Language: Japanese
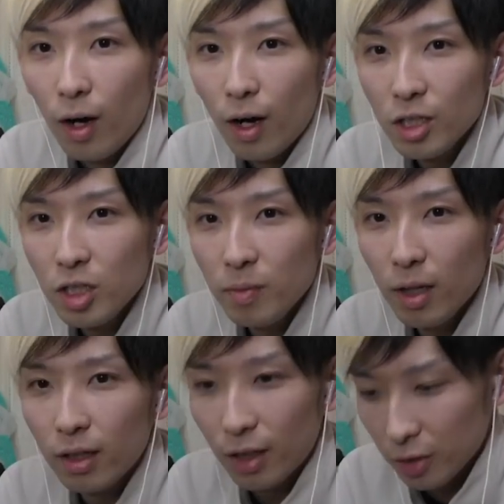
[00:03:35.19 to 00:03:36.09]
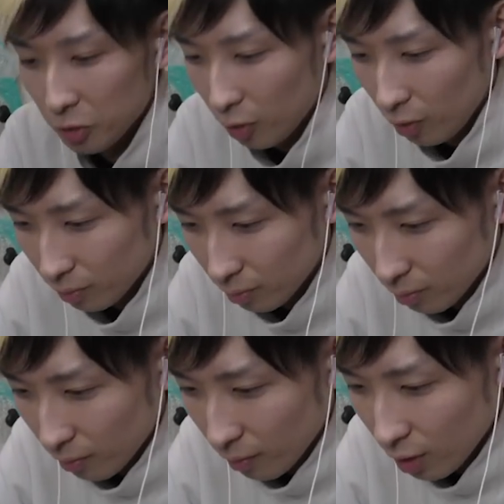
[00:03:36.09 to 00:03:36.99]
始まったぞ。
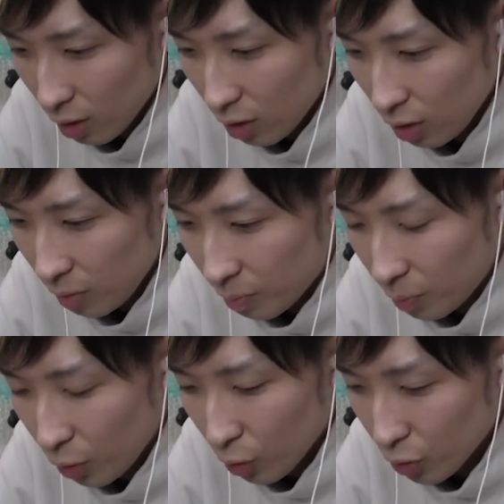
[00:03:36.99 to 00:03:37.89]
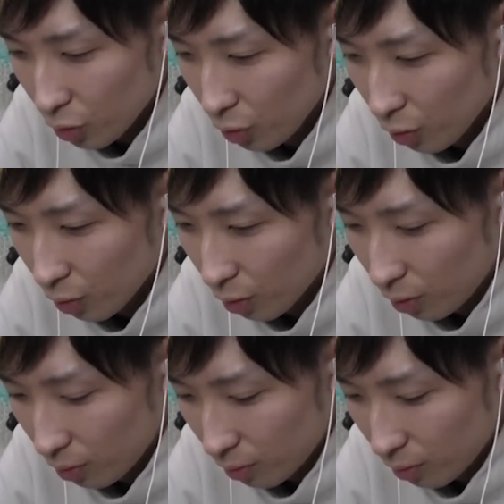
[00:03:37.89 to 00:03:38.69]
一方、その頃。